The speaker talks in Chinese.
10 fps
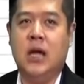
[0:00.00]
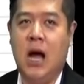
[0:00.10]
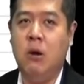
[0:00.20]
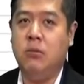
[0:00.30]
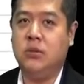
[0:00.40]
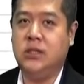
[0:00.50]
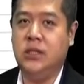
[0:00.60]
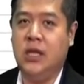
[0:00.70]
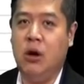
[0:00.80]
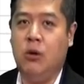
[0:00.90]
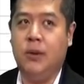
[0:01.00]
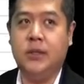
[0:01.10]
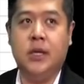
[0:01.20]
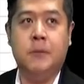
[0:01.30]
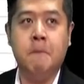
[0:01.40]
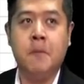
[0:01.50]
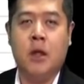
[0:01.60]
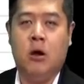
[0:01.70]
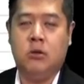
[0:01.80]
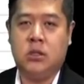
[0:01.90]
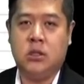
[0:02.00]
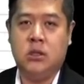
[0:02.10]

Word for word: 好，今天我们的哦，